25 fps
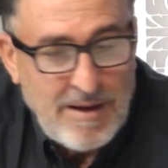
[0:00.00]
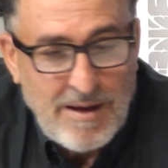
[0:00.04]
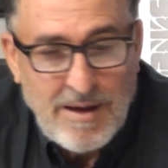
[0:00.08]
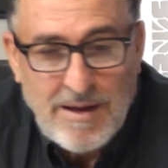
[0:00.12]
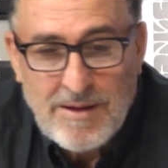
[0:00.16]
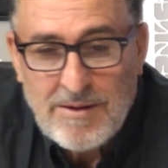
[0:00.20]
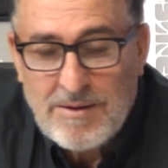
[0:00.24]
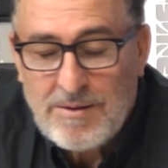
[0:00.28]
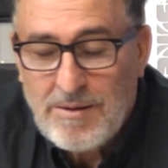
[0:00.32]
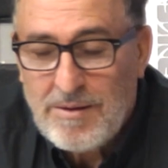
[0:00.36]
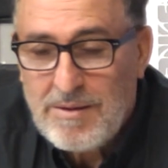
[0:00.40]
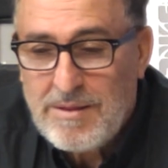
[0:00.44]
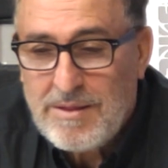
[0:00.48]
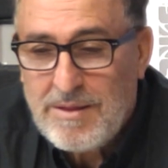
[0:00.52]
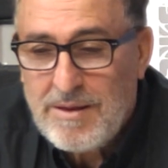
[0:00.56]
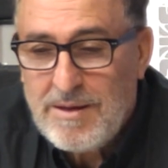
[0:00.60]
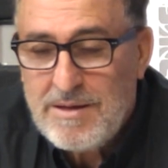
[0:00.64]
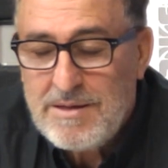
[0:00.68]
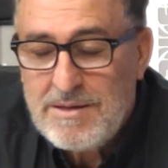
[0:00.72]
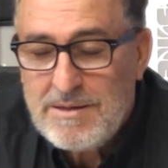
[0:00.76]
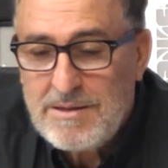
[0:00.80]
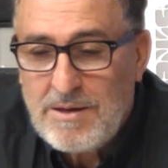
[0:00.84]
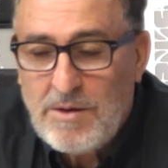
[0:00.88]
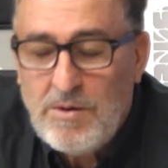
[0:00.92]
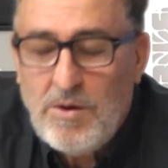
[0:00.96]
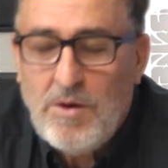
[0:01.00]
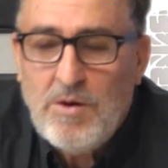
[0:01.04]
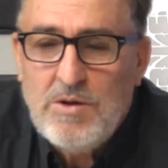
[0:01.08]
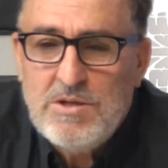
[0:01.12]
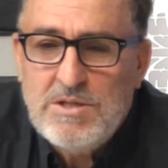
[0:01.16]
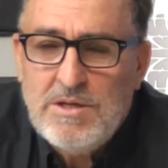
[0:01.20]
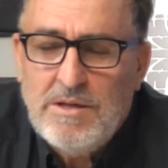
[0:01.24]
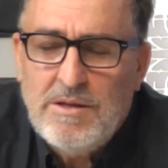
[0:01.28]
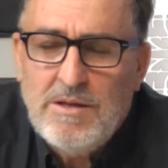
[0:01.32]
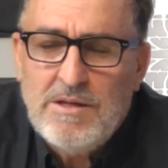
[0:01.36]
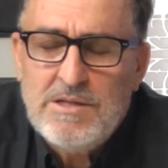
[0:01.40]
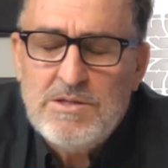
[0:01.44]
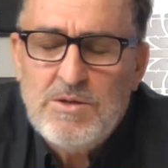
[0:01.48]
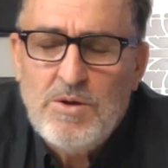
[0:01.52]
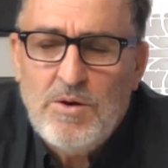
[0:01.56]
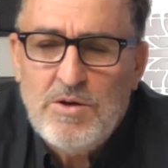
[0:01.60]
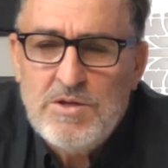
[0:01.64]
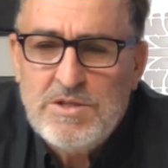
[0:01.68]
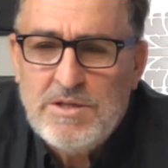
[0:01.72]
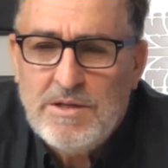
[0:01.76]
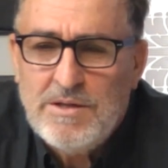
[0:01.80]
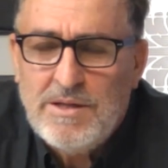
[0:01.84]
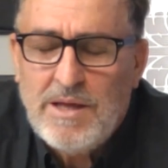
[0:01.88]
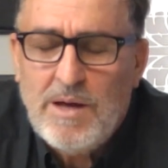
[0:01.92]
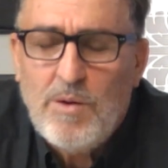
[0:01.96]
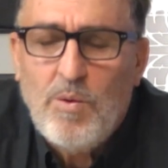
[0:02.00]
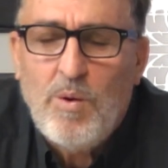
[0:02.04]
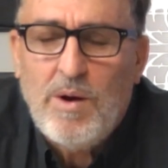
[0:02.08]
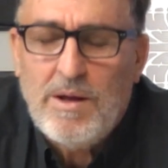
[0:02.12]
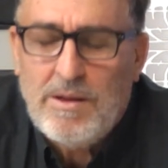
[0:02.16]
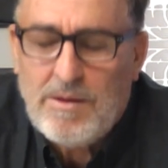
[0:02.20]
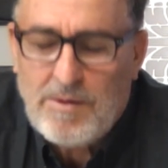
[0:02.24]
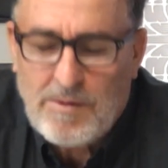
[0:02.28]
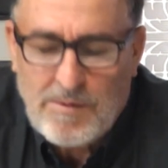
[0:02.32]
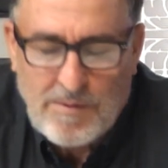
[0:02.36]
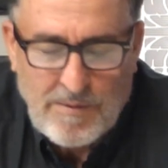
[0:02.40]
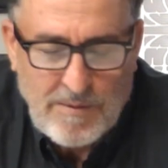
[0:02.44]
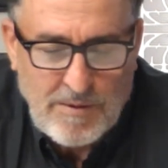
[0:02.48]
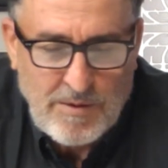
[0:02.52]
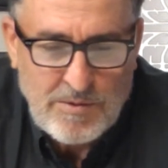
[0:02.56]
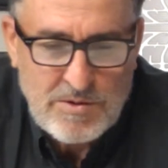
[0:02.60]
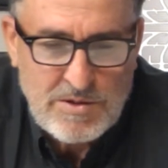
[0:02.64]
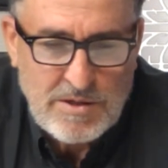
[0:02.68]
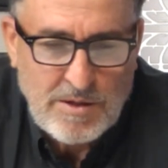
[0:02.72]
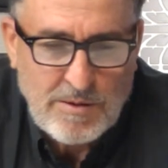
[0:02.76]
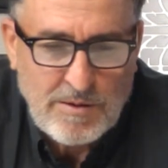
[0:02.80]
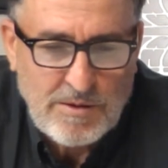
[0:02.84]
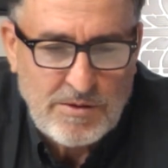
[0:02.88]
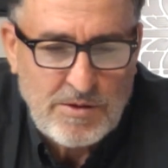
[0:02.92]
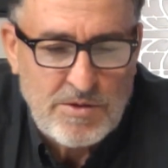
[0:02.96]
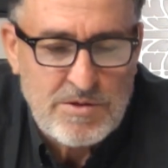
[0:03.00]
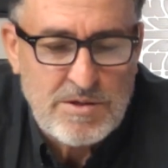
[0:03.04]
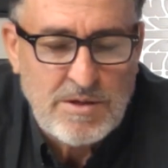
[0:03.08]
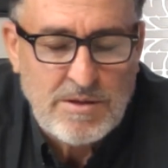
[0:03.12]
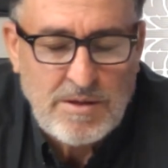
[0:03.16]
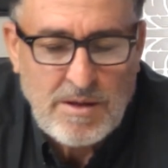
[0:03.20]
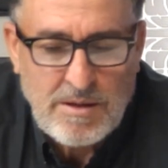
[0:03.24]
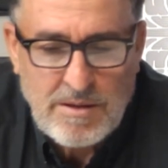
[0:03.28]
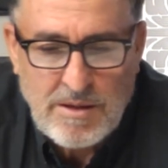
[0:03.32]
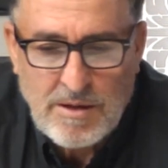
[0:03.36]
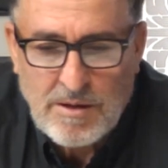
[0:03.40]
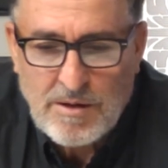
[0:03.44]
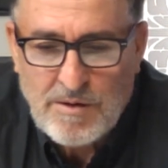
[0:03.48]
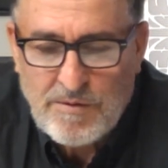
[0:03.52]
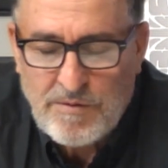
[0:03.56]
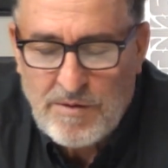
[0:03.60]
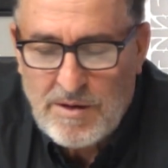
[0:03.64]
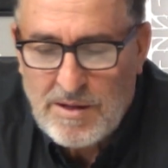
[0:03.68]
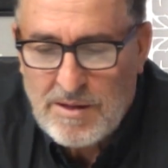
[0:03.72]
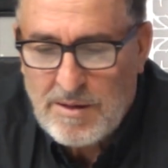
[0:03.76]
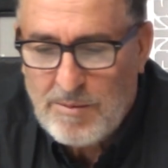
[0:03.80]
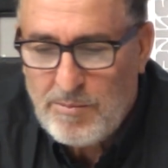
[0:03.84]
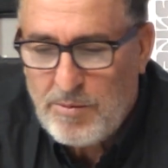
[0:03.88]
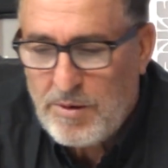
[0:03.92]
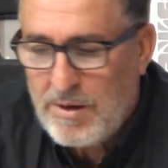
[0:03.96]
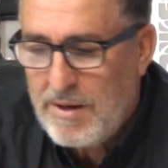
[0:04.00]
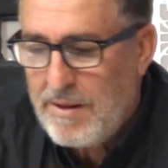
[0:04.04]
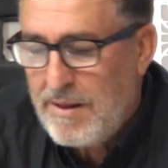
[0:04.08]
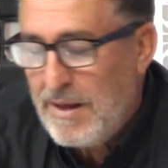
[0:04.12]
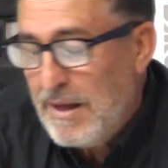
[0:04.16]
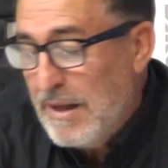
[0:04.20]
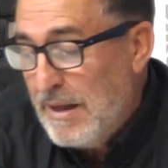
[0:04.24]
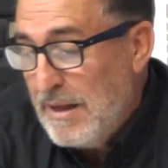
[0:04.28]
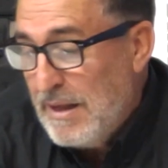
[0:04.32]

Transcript: Entonces, no, 83 no, 84, 84-85 fue la temporada